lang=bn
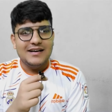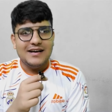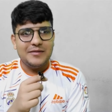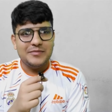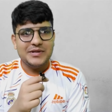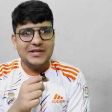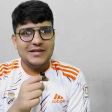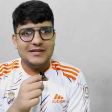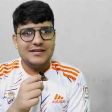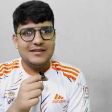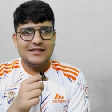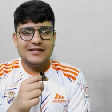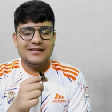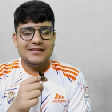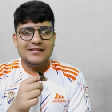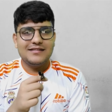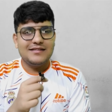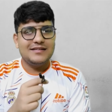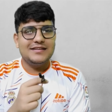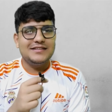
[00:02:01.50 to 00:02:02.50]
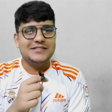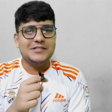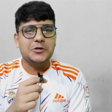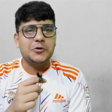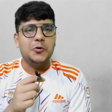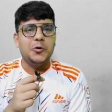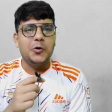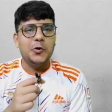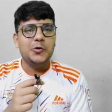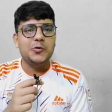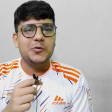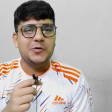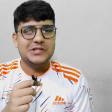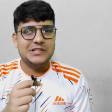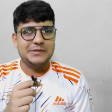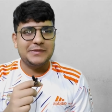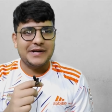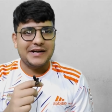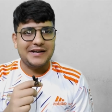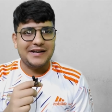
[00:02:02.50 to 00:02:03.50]
আমি নিজেকে হোল্ড করতে
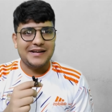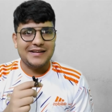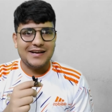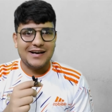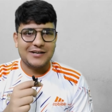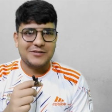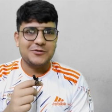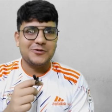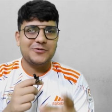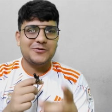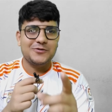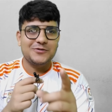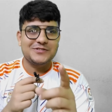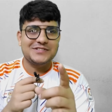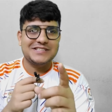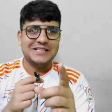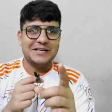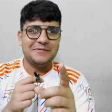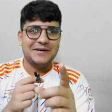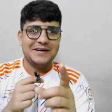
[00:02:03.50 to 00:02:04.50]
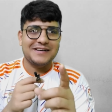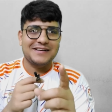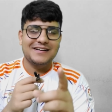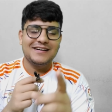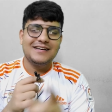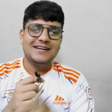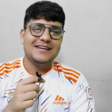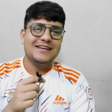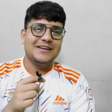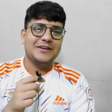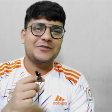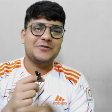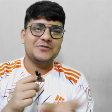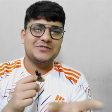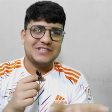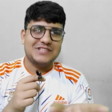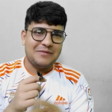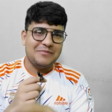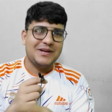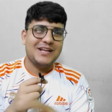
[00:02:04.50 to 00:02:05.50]
পারি নাই আর তখন হচ্ছে আবার একটু
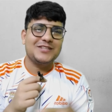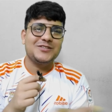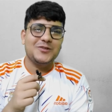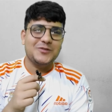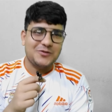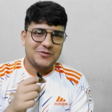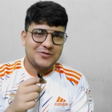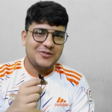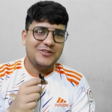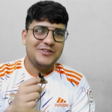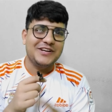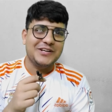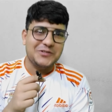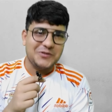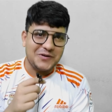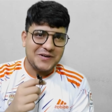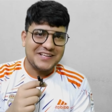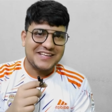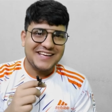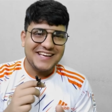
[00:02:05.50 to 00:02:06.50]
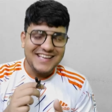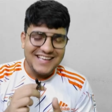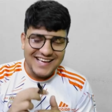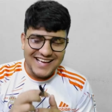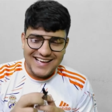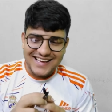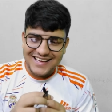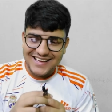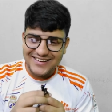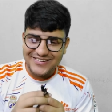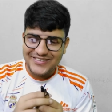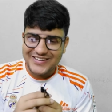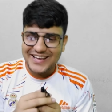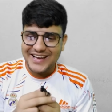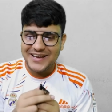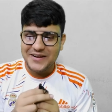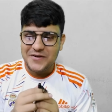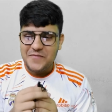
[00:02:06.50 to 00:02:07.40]
ঝামেলা চলতেছিল নেটওয়ার্কে ওকে